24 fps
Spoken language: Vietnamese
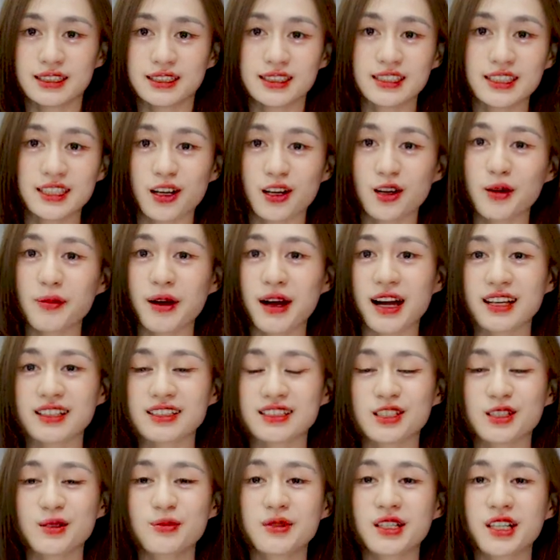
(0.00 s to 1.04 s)
Xin chào các bạn,
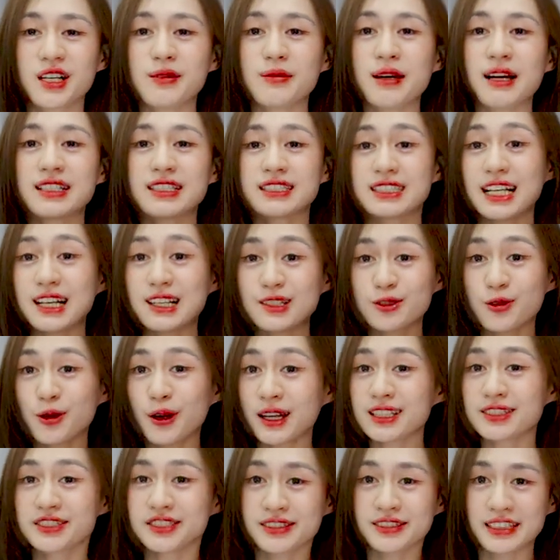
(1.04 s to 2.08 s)
chào mừng các bạn đang
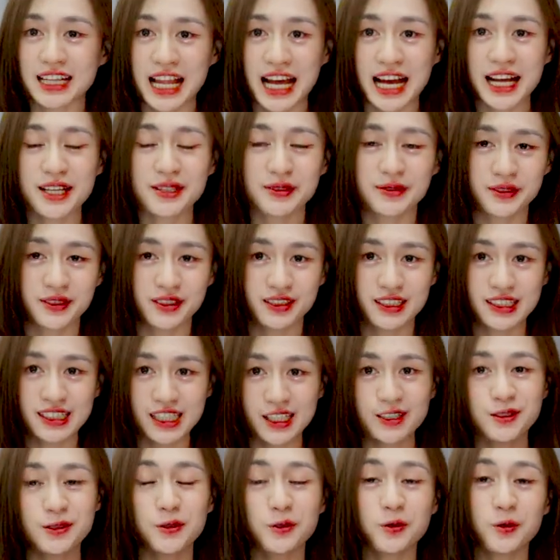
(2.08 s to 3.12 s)
quay trở lại với
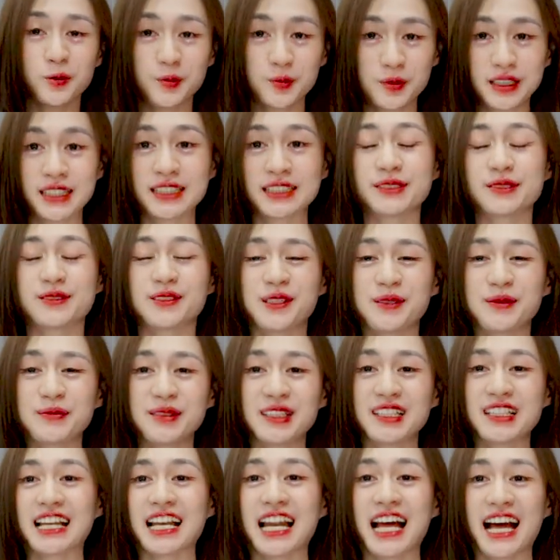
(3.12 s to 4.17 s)
channel của mình và
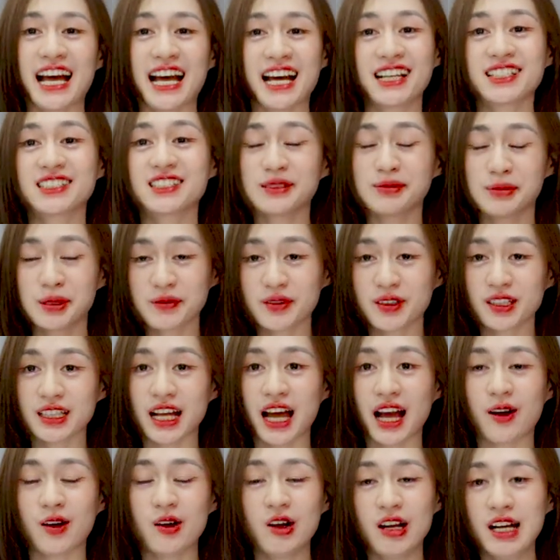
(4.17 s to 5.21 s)
mình là Trần Bích Phương
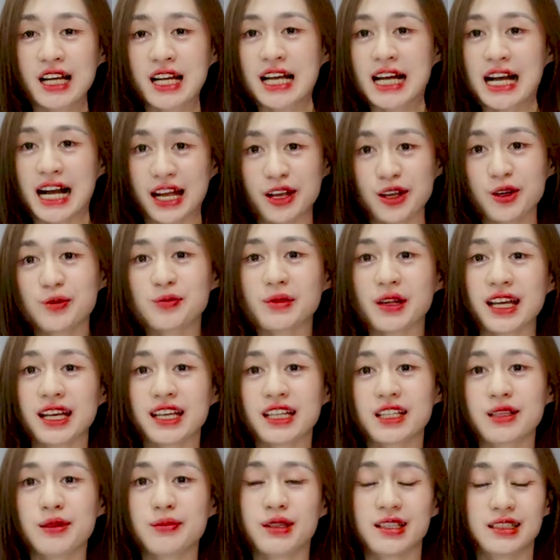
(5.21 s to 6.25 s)
Thảo. Ngày hôm
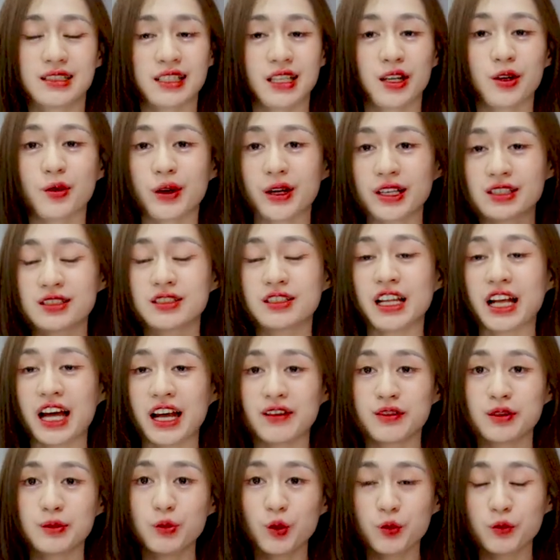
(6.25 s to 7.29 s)
nay thì mình sẽ quay trở lại
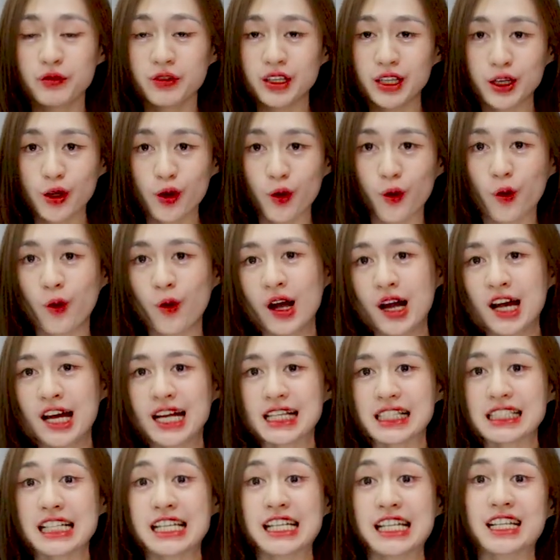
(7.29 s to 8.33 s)
với một video
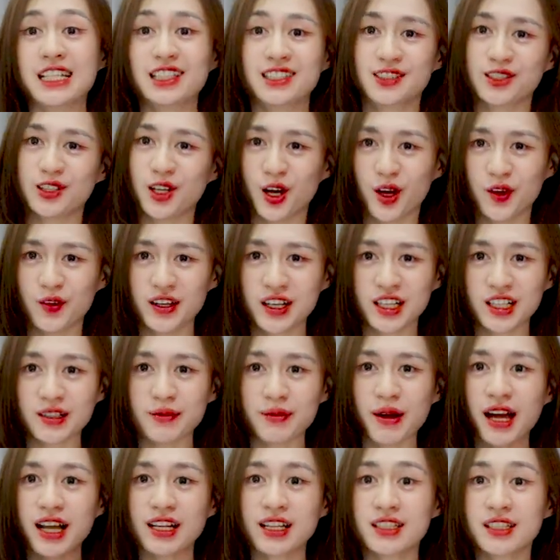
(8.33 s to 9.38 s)
để nói với các
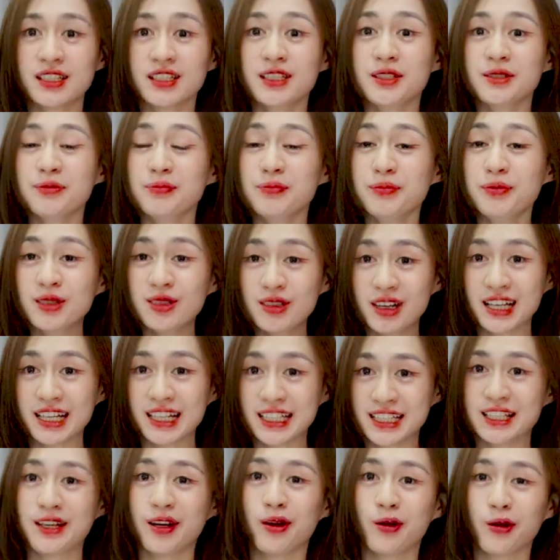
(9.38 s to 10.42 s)
bạn 10
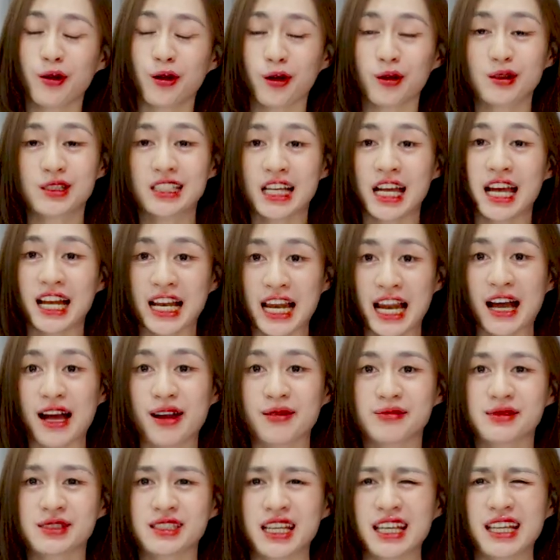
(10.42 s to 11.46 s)
điều con trai làm
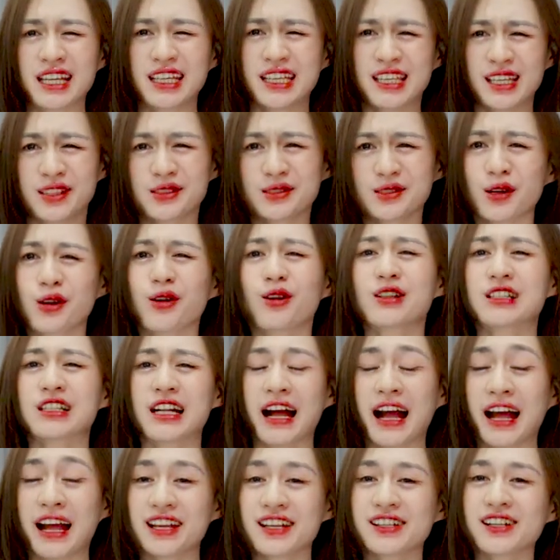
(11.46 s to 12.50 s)
sẽ khiến cho con
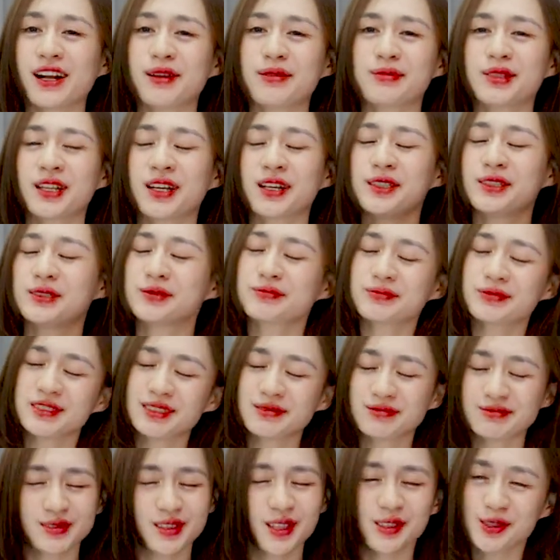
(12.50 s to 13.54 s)
gái cảm thấy
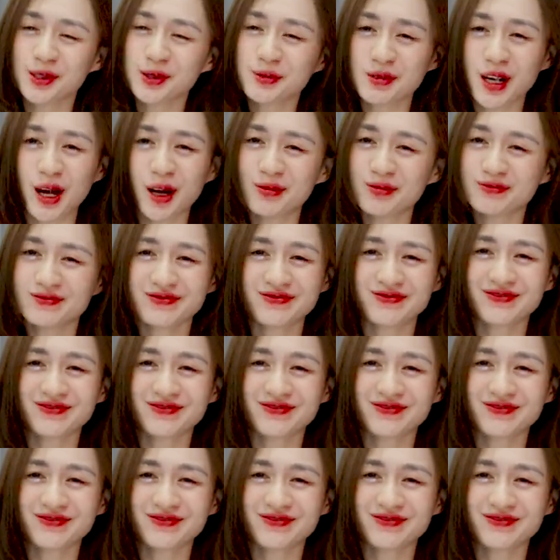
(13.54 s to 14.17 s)
rung động.